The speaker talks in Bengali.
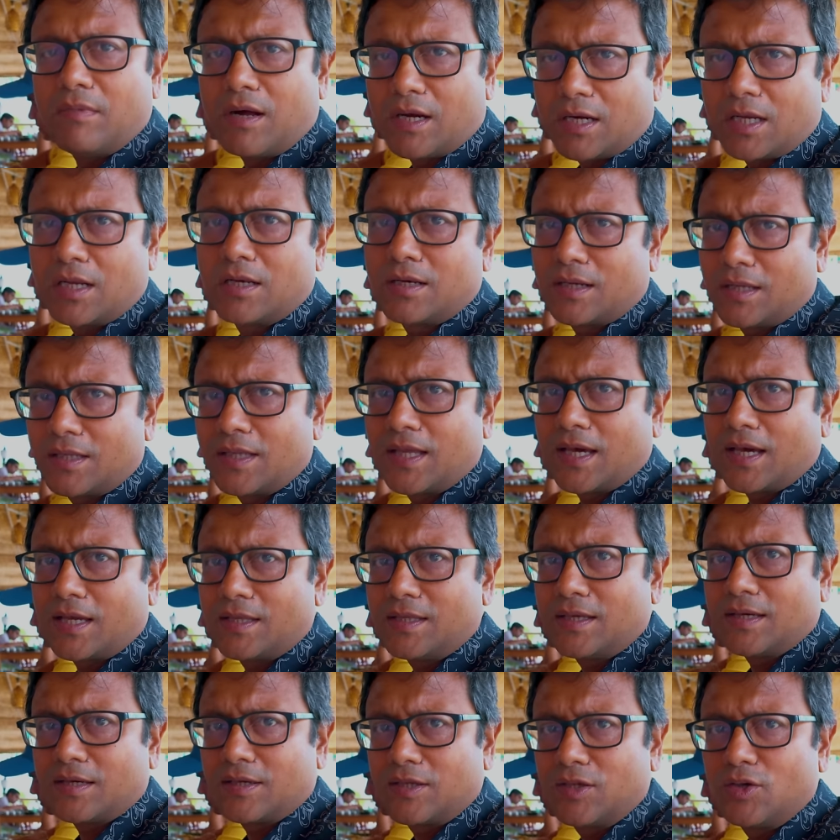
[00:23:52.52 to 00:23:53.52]
মাটানটা দেখা
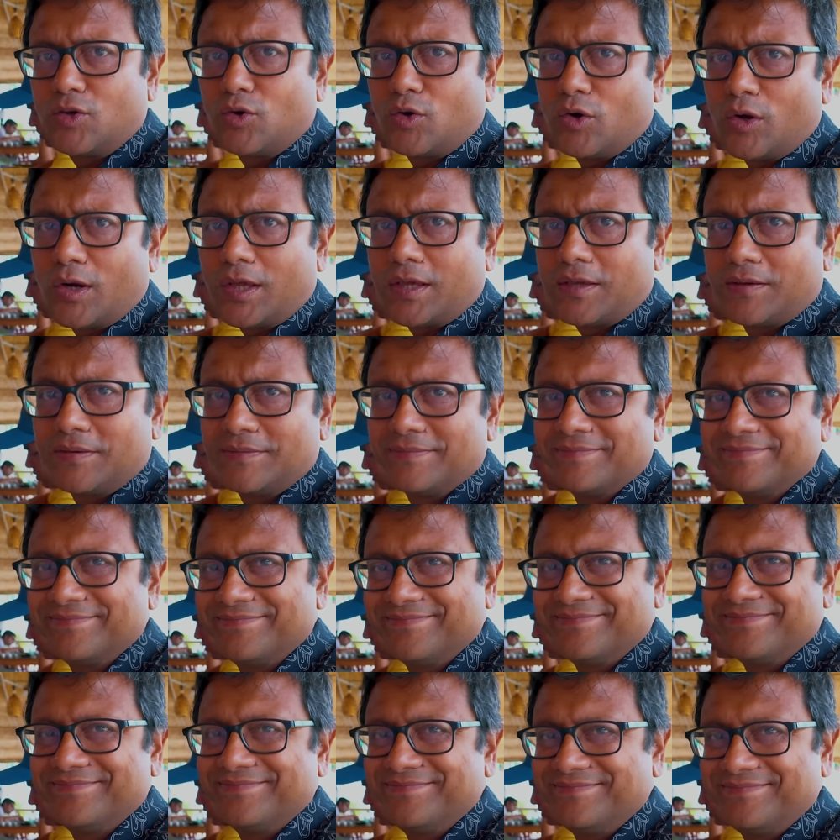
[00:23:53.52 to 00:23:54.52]
যাক কি করে
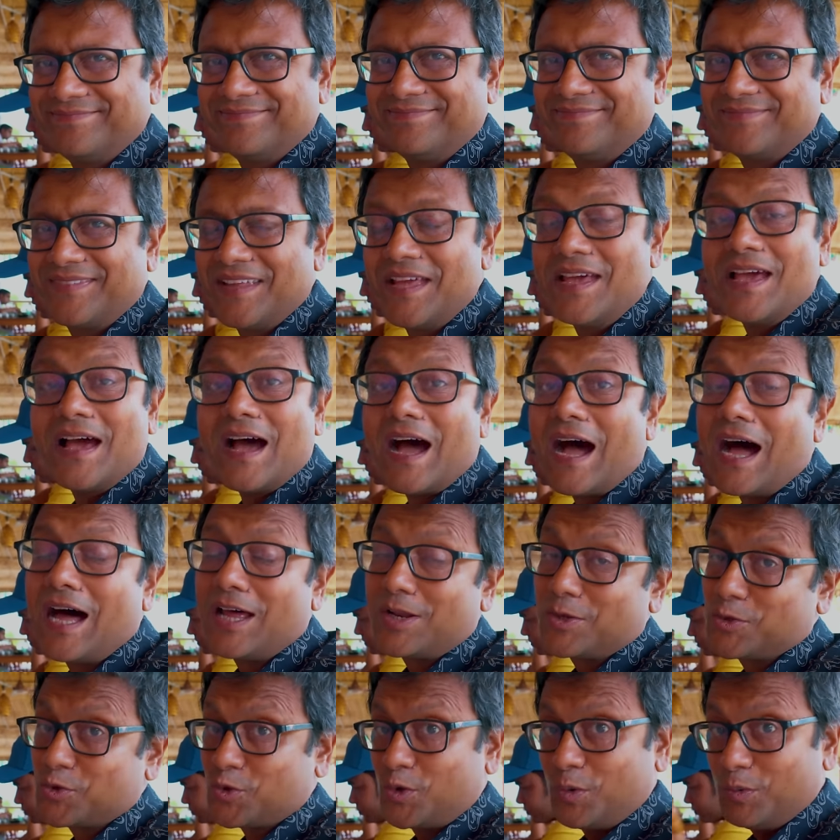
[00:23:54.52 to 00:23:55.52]

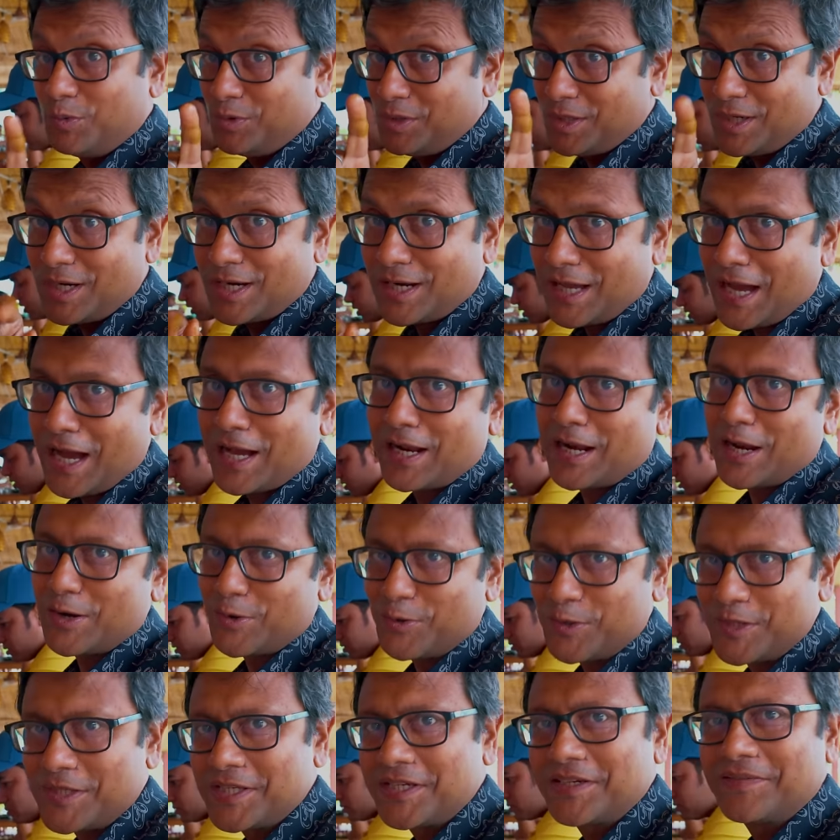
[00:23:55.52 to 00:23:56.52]
আর সমুদ্রের কাঁকড়া
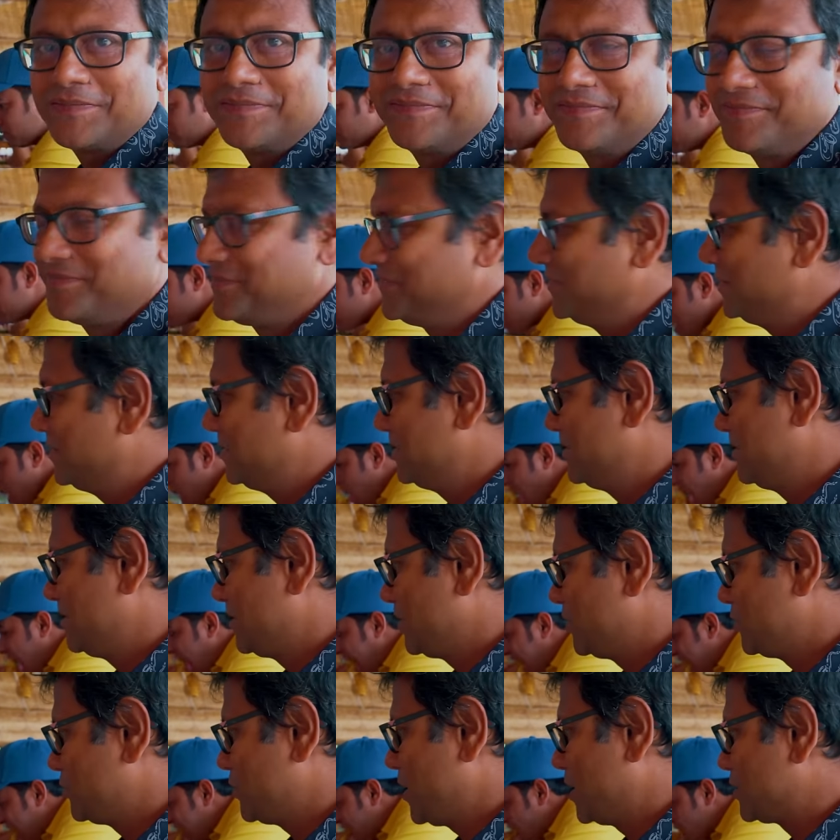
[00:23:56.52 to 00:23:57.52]
রয়েছে
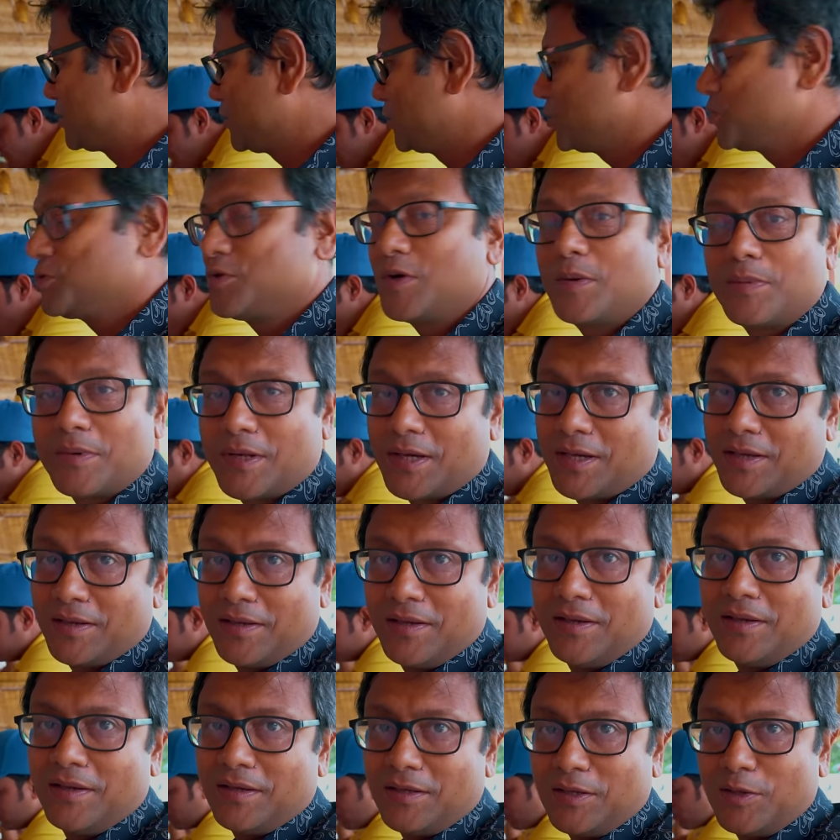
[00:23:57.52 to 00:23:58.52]
কিন্তু এত কিছু আমরা
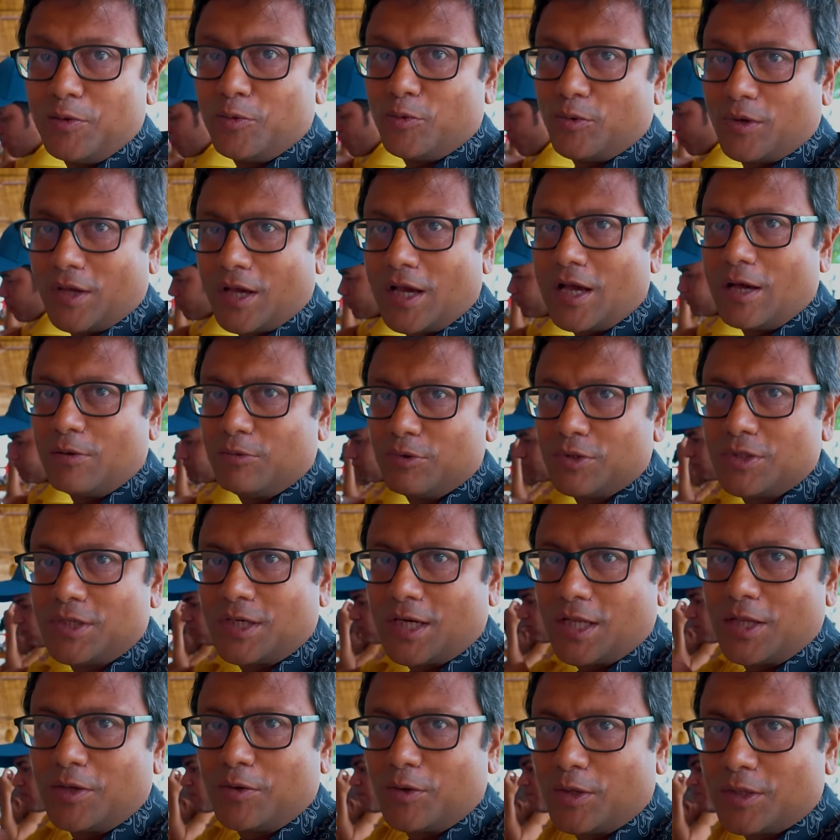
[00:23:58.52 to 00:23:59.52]
কি করে খাবো
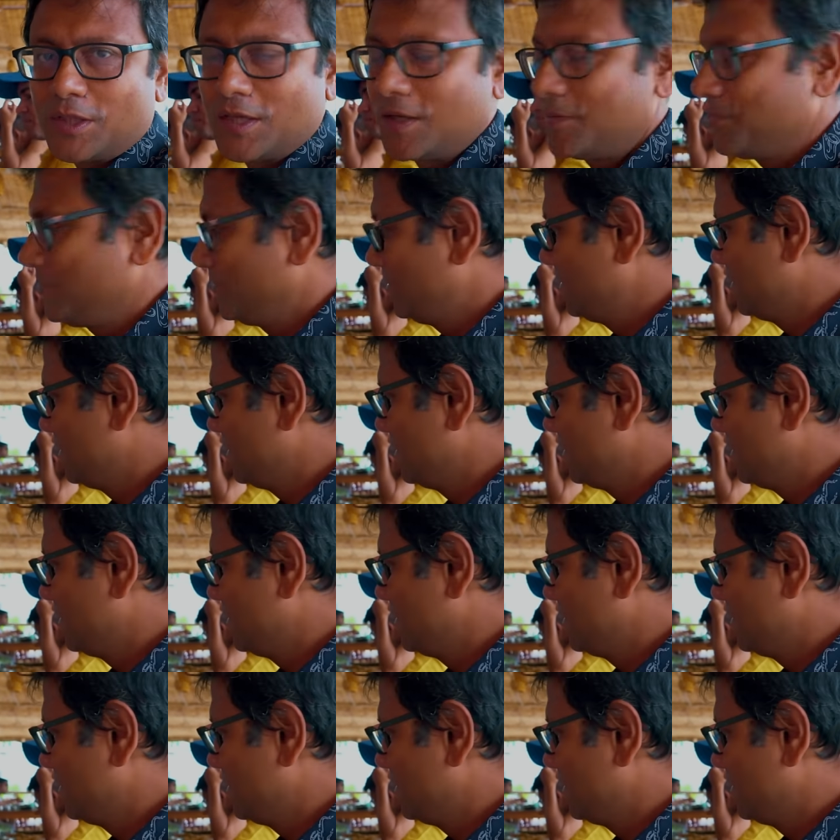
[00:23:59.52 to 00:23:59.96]
সেটাই কথা